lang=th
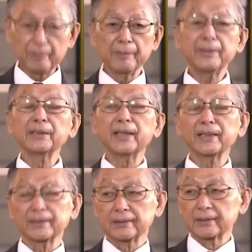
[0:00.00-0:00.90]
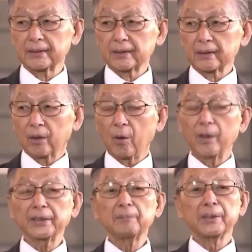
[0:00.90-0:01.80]
ตอนนั้นเนี่ยมีรัฐมนตรี
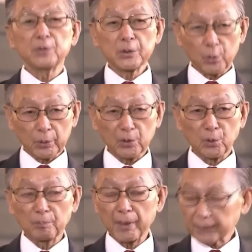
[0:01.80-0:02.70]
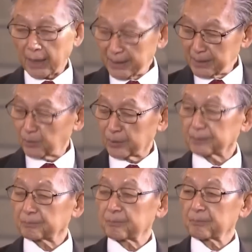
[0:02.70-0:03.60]
คมนาคมคือคุณชัชชาติ
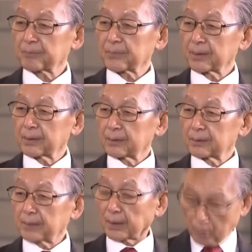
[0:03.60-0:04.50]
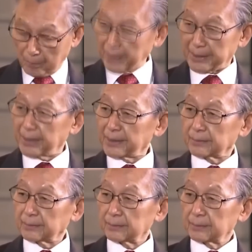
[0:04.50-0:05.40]
สิทธิพันธ์ก็บอกว่า
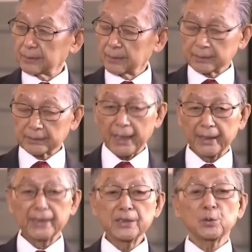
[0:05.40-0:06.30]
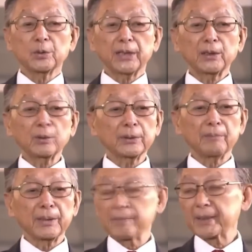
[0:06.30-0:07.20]
ภาคใต้เนี่ยนะไม่
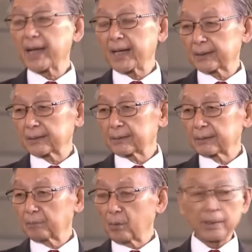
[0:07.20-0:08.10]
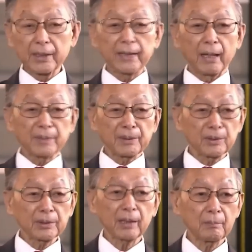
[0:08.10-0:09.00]
ได้รับงบประมาณ
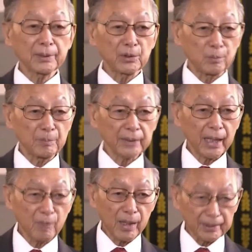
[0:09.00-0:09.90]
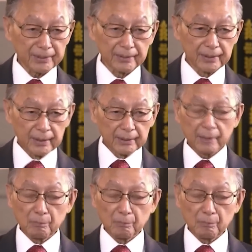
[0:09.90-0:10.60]
ในการที่จะไปดูแลซ่อ